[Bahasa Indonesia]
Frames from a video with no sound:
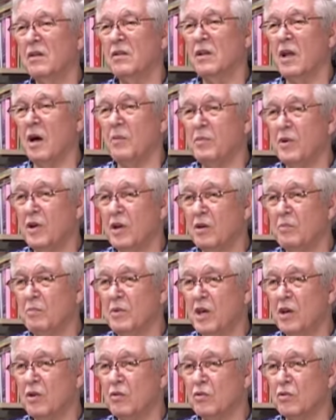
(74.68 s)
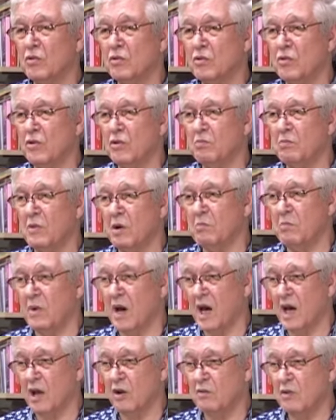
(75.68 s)
tapi lebih untuk
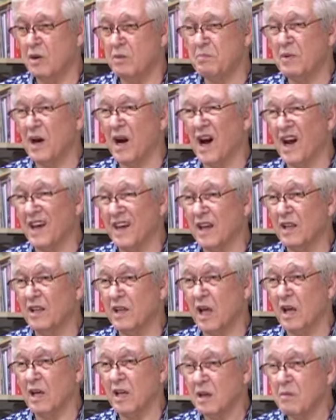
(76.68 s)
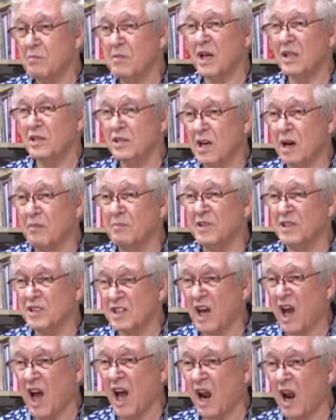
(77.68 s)
membaharui penghayatan iman zaman
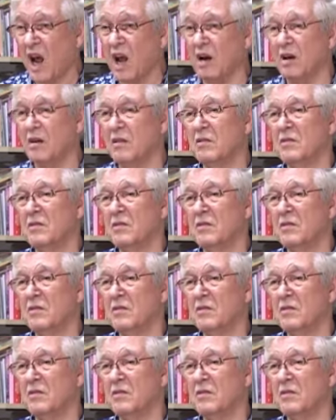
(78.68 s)
sekarang.